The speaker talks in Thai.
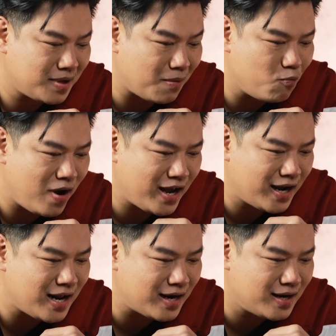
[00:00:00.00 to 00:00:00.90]
กับวัย
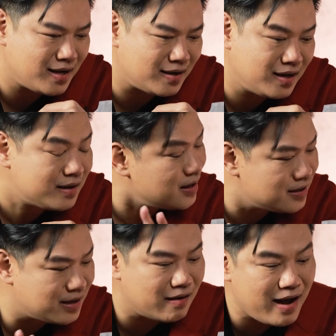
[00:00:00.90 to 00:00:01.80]
ขนาดนั้นน่ะนั่นนั่น
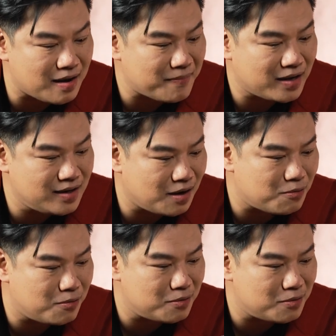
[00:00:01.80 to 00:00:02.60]
คือครั้งแรกกับการที่เรา